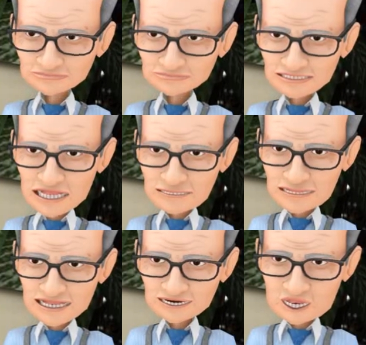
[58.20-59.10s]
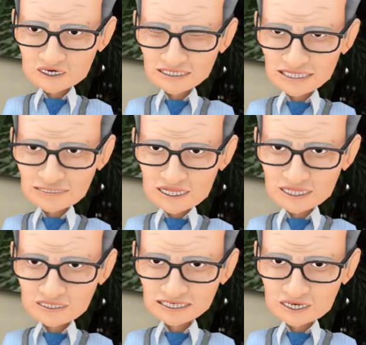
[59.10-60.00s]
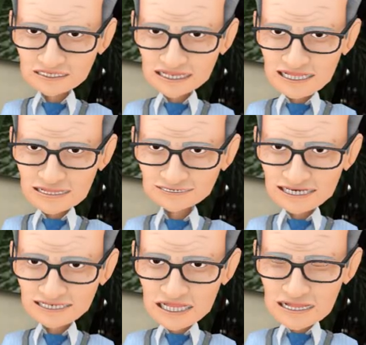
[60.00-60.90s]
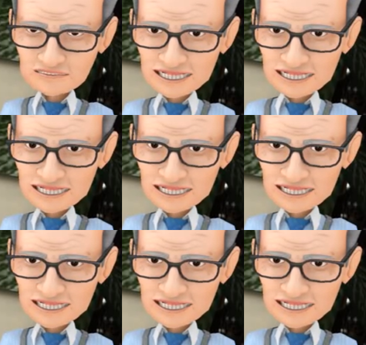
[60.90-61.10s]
Con un motore del genere le prestazioni non potevano che